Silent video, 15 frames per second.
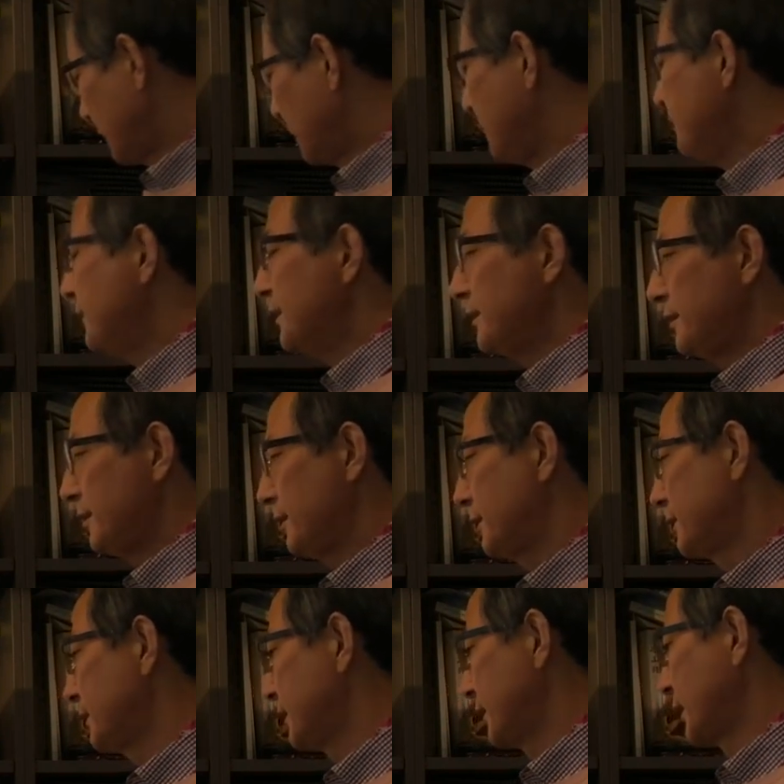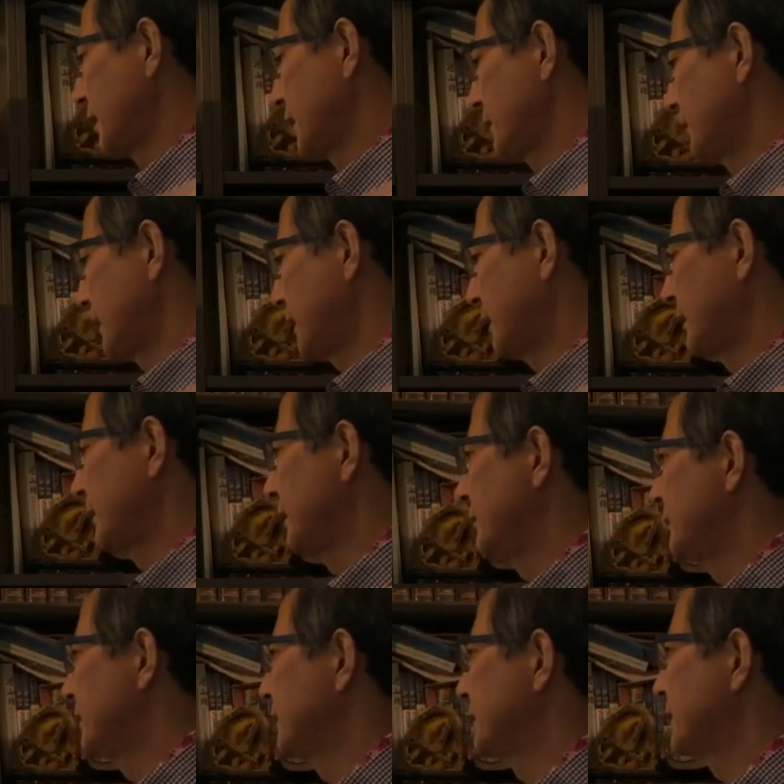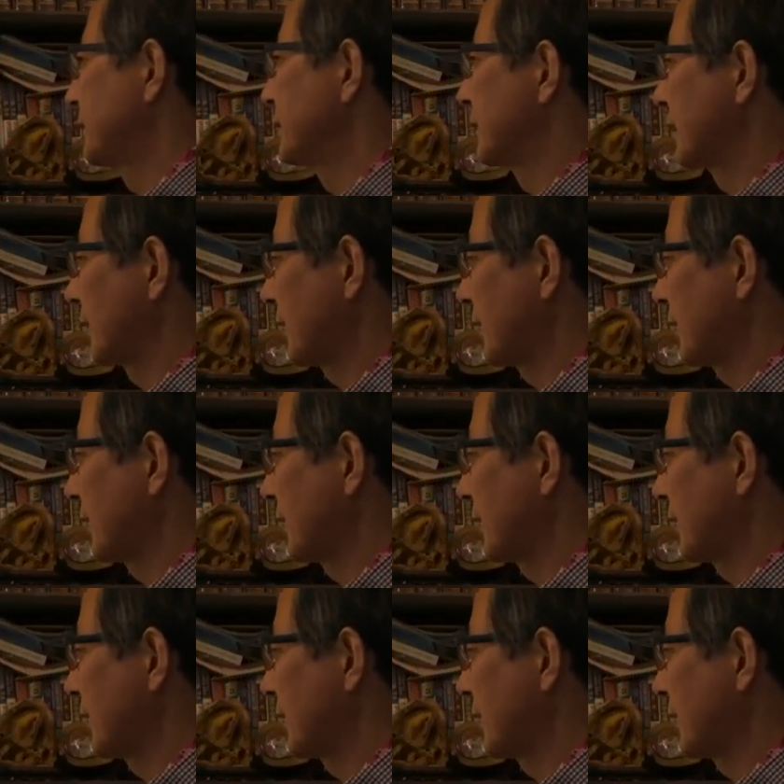힘든 시기를 겪게 됩니다. 힘든 시기를 겪게